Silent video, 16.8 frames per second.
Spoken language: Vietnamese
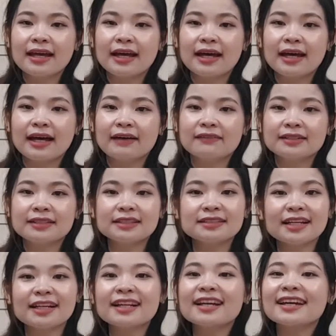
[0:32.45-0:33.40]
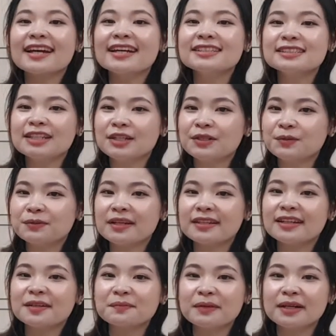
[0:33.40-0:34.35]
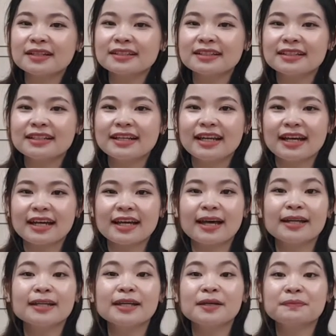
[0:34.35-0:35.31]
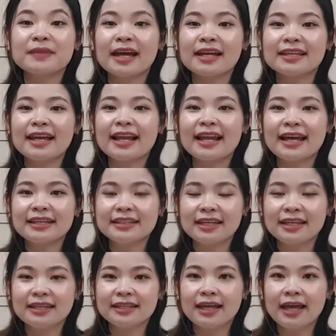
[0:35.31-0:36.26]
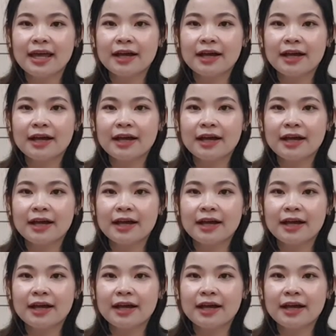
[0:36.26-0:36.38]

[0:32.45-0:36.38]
à, và chắc chắn là các anh chị cũng đang thắc mắc là khởi nghiệp tại nhà là gì